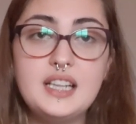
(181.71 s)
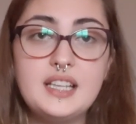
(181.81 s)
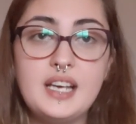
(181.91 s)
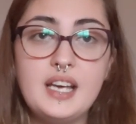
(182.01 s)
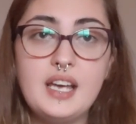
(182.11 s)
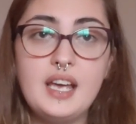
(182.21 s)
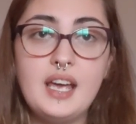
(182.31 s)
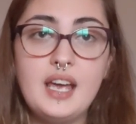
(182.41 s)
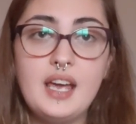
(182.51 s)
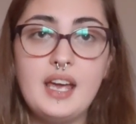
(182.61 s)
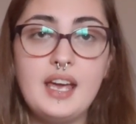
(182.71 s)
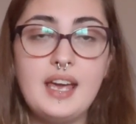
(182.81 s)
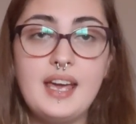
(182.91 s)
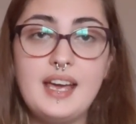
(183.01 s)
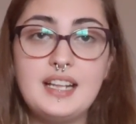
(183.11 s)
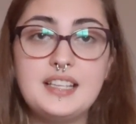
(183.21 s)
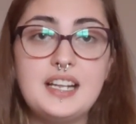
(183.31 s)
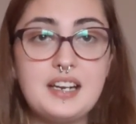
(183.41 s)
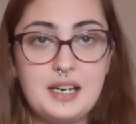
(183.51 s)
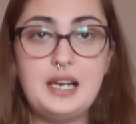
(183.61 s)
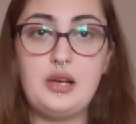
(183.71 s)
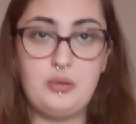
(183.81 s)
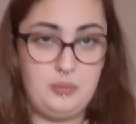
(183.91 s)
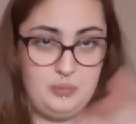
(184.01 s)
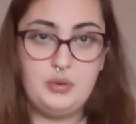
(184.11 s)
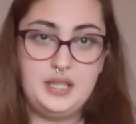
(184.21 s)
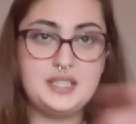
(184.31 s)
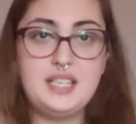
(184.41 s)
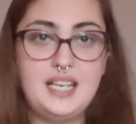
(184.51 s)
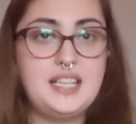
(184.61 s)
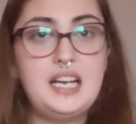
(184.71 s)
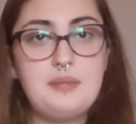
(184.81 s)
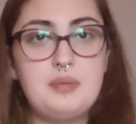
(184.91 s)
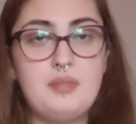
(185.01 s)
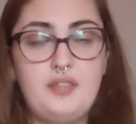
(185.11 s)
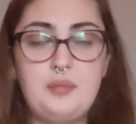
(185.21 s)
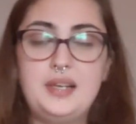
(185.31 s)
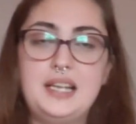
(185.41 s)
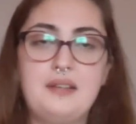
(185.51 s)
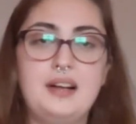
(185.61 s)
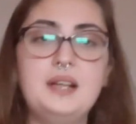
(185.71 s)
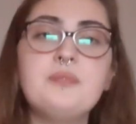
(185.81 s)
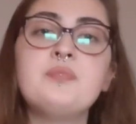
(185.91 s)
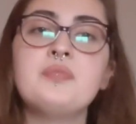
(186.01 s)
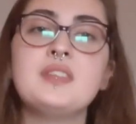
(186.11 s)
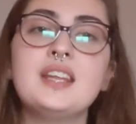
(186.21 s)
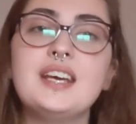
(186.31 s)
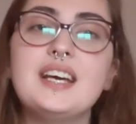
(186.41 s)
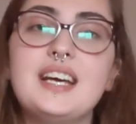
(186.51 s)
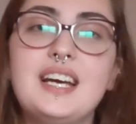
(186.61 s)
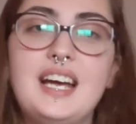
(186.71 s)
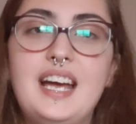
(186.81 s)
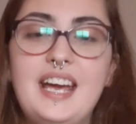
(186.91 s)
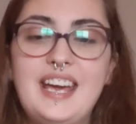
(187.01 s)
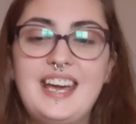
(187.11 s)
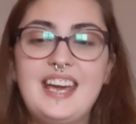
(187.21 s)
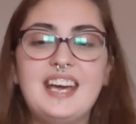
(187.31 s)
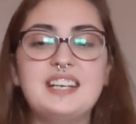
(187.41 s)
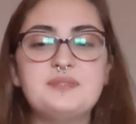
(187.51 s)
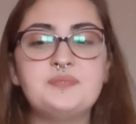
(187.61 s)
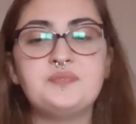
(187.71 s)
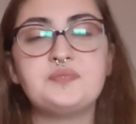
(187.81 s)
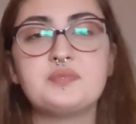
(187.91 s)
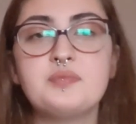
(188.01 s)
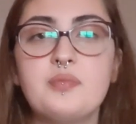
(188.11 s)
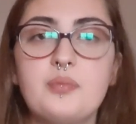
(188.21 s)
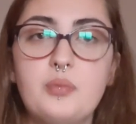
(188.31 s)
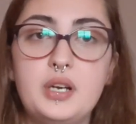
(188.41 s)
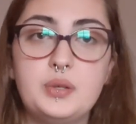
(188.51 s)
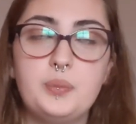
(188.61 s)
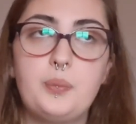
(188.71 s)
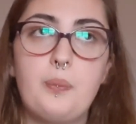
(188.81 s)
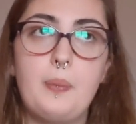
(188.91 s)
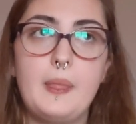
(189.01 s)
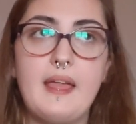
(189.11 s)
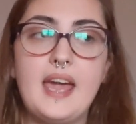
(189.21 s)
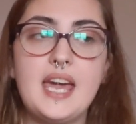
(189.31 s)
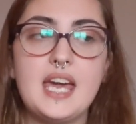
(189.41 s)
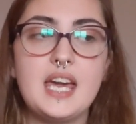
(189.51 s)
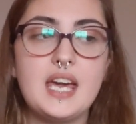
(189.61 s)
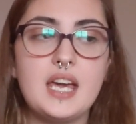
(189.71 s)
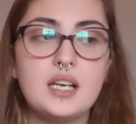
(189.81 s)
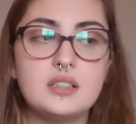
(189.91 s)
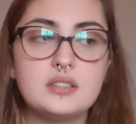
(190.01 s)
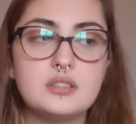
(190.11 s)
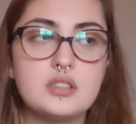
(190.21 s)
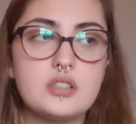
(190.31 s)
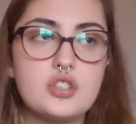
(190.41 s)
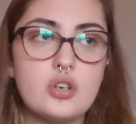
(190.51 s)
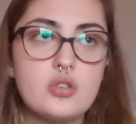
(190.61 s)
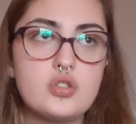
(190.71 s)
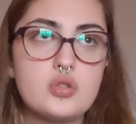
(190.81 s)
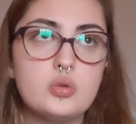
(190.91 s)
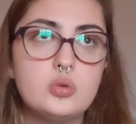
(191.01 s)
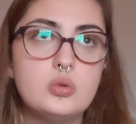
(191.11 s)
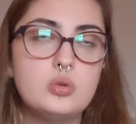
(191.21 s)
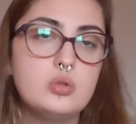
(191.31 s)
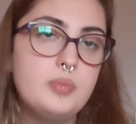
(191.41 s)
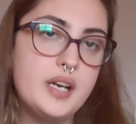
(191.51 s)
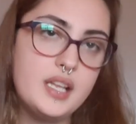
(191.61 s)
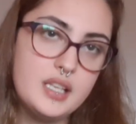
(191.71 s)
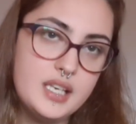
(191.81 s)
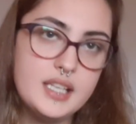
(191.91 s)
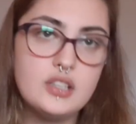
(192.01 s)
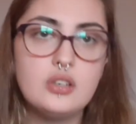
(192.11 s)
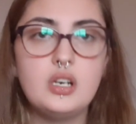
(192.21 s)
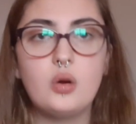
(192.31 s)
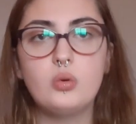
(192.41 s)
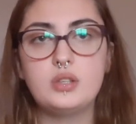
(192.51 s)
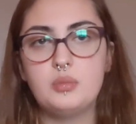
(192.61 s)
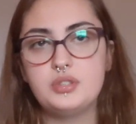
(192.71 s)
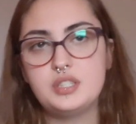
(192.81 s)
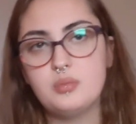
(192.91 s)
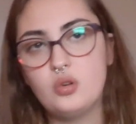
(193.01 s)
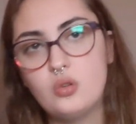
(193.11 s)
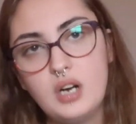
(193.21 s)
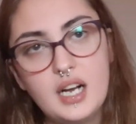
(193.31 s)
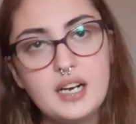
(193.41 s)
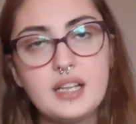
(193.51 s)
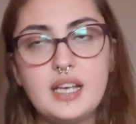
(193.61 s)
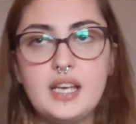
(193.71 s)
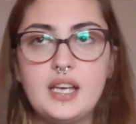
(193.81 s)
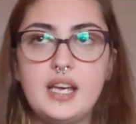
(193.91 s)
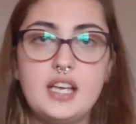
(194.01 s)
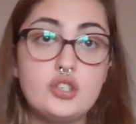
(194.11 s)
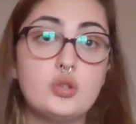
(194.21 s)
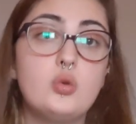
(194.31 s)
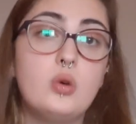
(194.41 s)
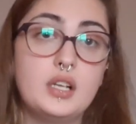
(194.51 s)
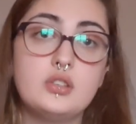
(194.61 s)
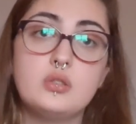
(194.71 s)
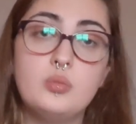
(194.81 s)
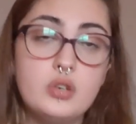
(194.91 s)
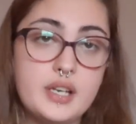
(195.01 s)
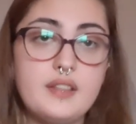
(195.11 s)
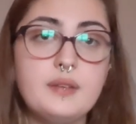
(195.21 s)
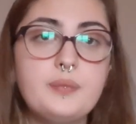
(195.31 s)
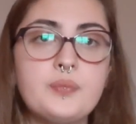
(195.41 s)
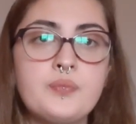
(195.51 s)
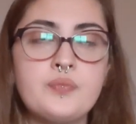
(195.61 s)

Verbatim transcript: el, el del Rey León, pues es de la misma familia, ¿vale? Em, bueno, eh, son súper inquietos, les gusta muchísimo jugar, eh, ellos jugando muerden